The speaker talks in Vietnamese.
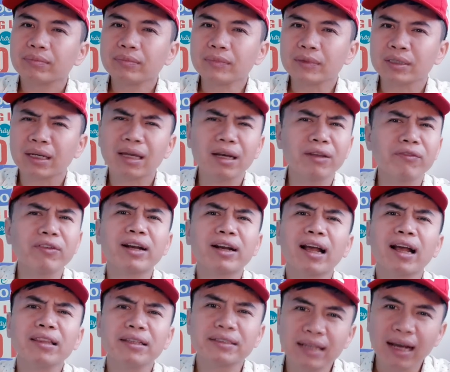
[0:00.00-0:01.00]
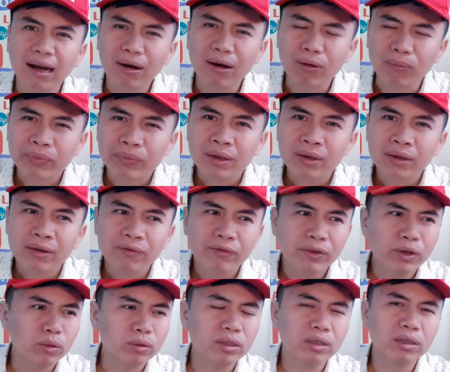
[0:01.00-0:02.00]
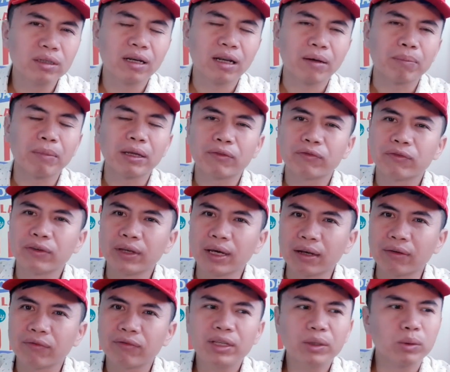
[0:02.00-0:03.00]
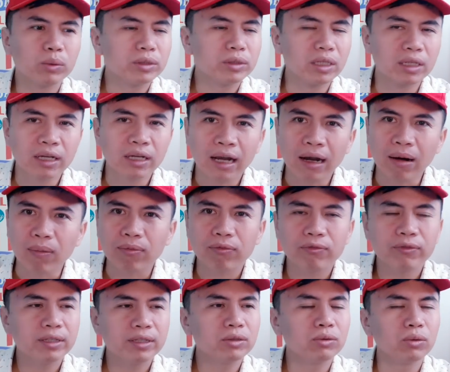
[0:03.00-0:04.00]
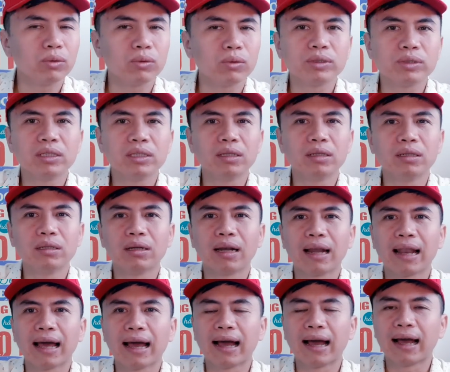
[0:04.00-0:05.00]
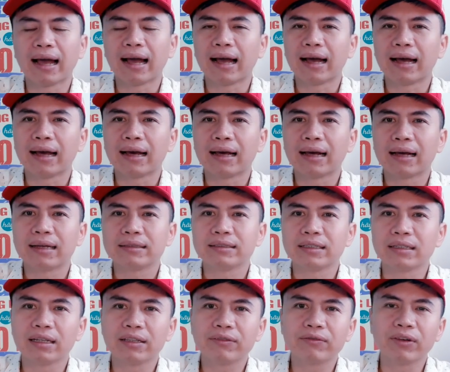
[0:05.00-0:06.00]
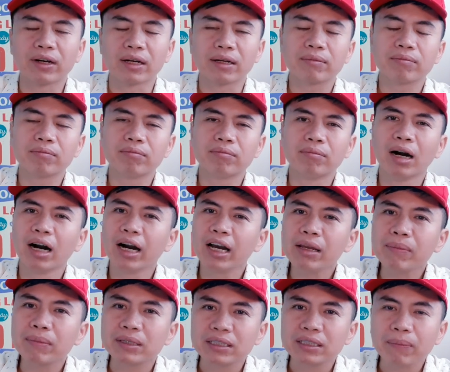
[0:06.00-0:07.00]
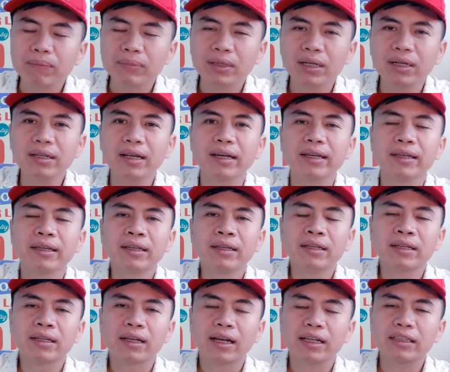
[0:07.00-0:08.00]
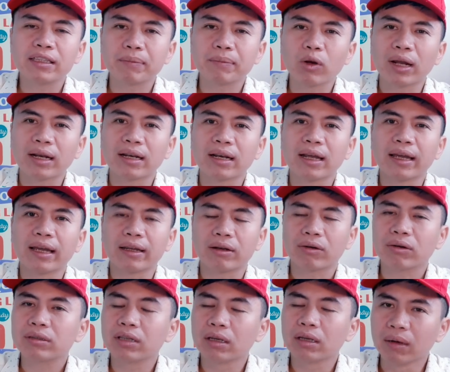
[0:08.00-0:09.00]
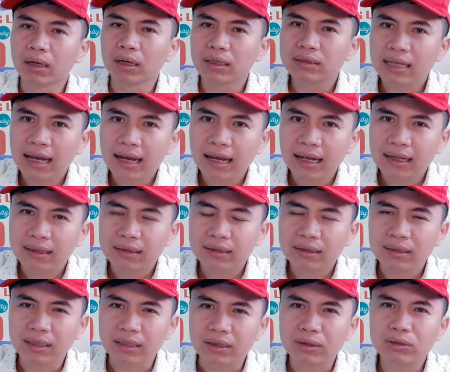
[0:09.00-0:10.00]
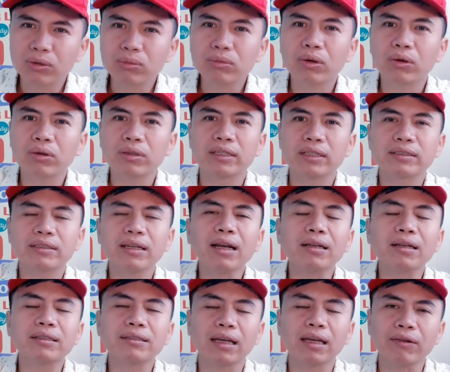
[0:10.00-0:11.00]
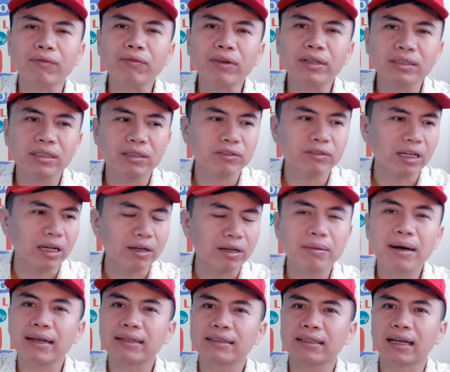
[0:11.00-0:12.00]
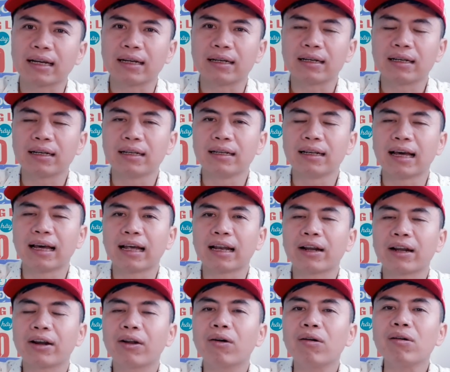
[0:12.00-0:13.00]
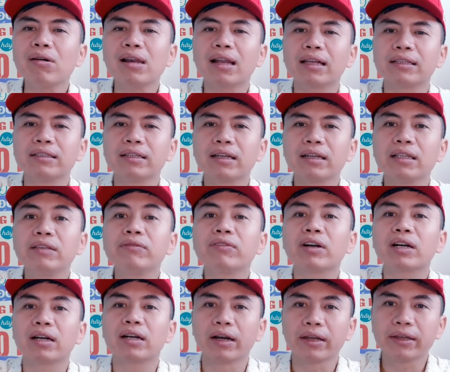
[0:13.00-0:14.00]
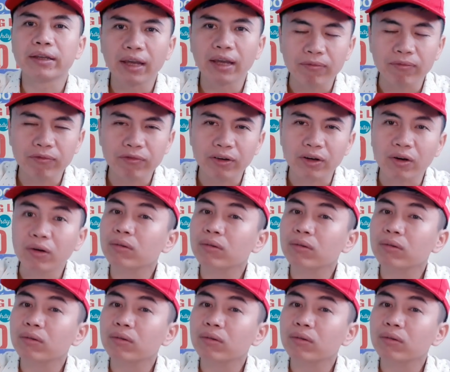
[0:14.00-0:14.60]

các lĩnh vực khác thì sao ví dụ như là bệnh viện ví dụ trường học ví dụ như là những lĩnh vực mới mà sắp tới đây cái tập đoàn này có thể mở ra thì chúng tôi có thể chắc chắn với anh chị và các bạn rằng là nó là những lĩnh vực khởi nghiệp và nó